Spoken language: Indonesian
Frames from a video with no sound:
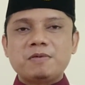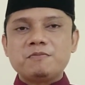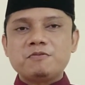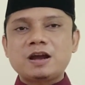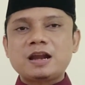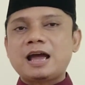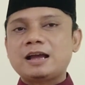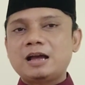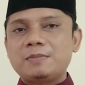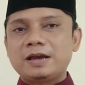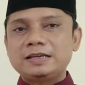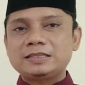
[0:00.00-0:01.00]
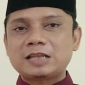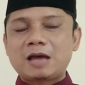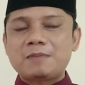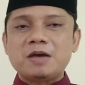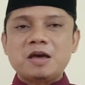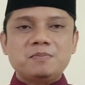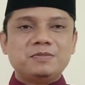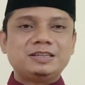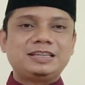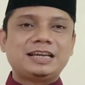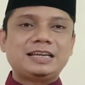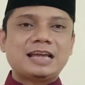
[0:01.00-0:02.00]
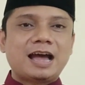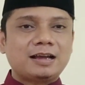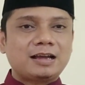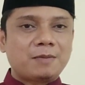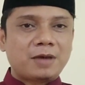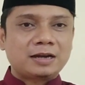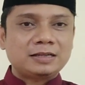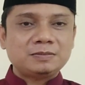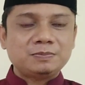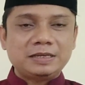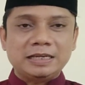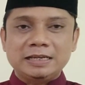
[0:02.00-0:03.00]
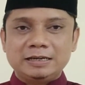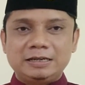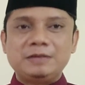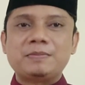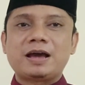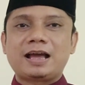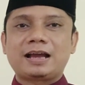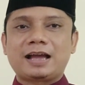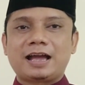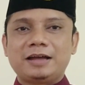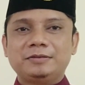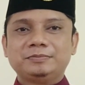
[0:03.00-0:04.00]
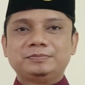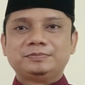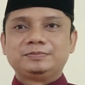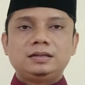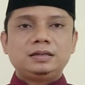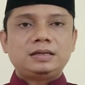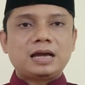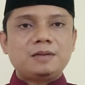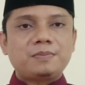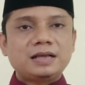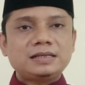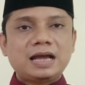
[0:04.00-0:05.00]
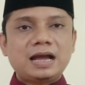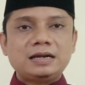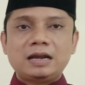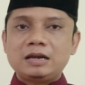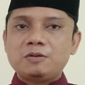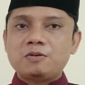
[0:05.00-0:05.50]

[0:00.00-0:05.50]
membuat agama Islam menjadi agama resmi di Malaka. Dan banyak dari